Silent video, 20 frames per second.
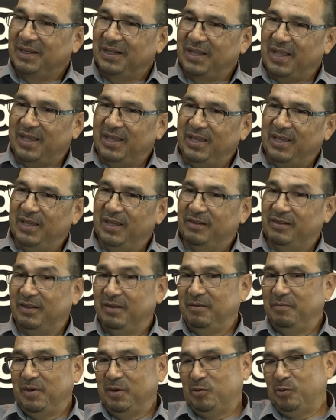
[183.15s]
De allí
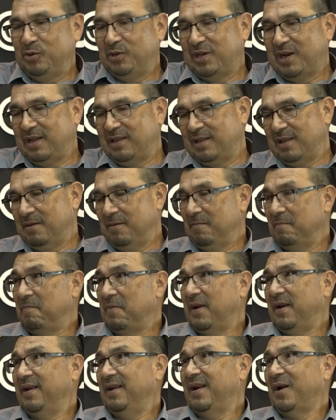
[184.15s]
ese me contratan
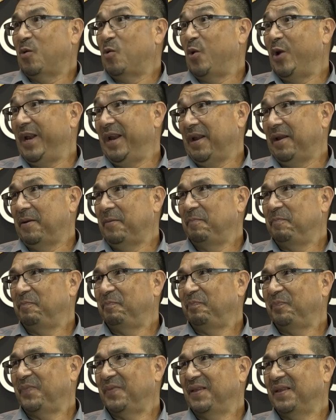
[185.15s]
para ir a Corea.
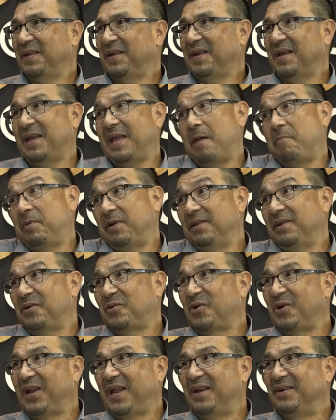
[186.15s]
Allá aprendí
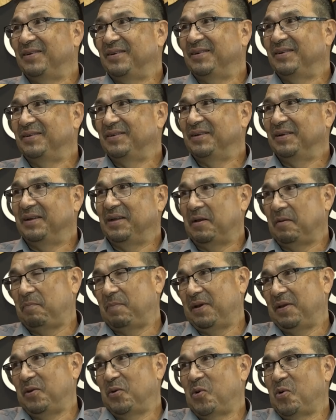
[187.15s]
coreano, ¿no?
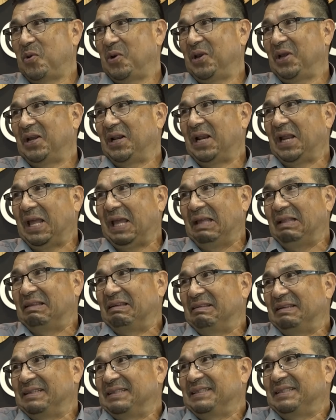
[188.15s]
Español, inglés y todo Usted